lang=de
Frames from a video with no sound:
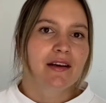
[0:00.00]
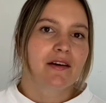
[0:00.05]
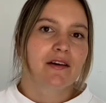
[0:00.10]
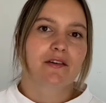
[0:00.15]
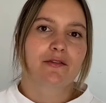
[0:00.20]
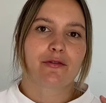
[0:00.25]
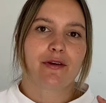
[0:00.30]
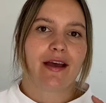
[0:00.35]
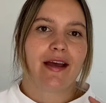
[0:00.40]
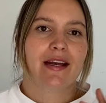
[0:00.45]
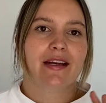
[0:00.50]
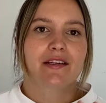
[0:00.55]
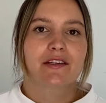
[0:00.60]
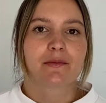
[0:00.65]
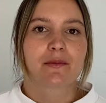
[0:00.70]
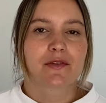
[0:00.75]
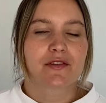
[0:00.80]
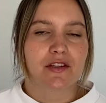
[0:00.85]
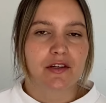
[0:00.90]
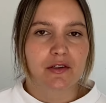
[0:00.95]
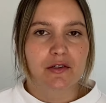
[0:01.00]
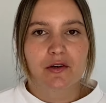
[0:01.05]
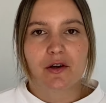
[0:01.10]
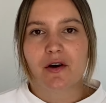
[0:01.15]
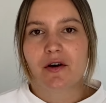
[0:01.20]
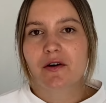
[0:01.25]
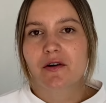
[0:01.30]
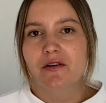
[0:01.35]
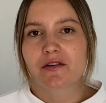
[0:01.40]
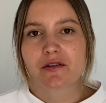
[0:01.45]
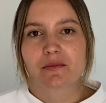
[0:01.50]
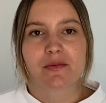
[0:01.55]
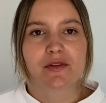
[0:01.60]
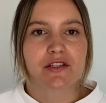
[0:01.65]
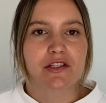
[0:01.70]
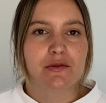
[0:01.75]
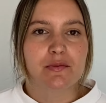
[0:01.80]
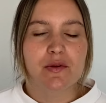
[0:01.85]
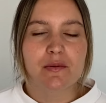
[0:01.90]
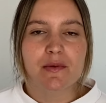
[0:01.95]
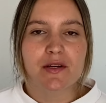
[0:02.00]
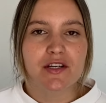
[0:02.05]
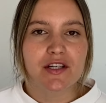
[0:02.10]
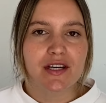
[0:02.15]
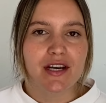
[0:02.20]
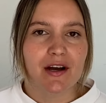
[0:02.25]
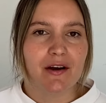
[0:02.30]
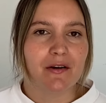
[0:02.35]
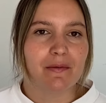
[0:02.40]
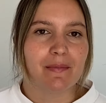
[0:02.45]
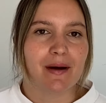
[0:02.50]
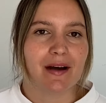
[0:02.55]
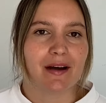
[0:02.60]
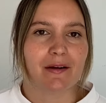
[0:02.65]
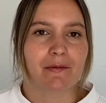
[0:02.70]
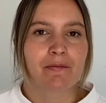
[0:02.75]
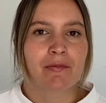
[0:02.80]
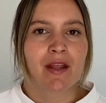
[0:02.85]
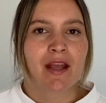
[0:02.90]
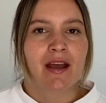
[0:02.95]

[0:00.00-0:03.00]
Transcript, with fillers: Und freilich, du musst auch kochen und du musst die Spülmaschine auch machen.